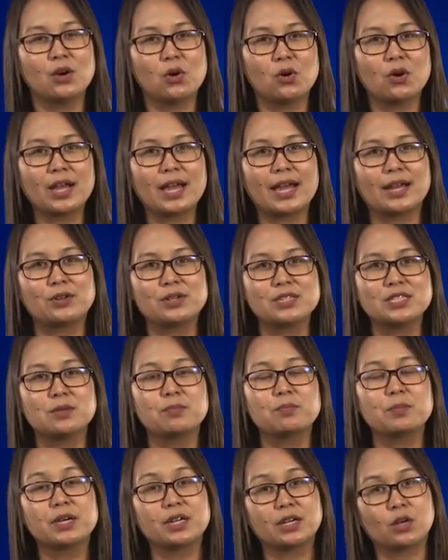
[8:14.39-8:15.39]
โอกาสก็จะ
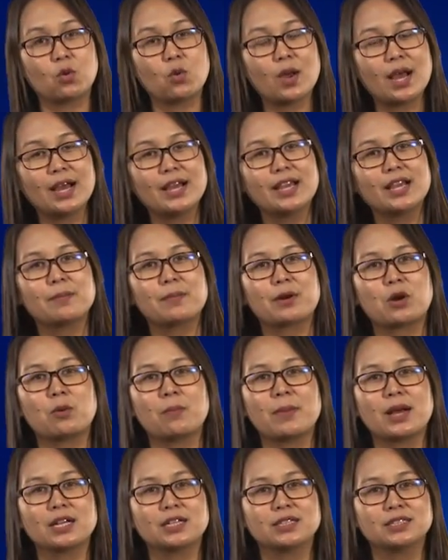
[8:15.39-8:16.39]
เปิดกว้างให้กับเรา
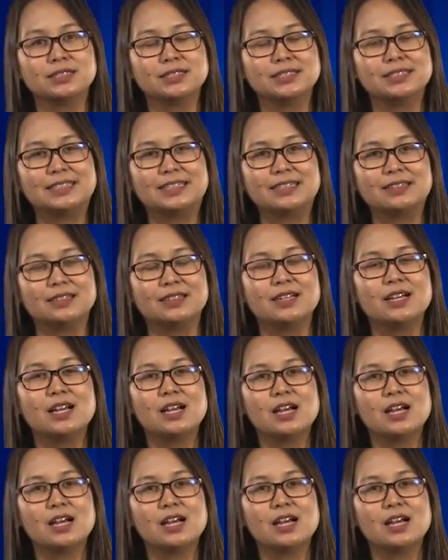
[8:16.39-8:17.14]
มากขึ้นนะคะ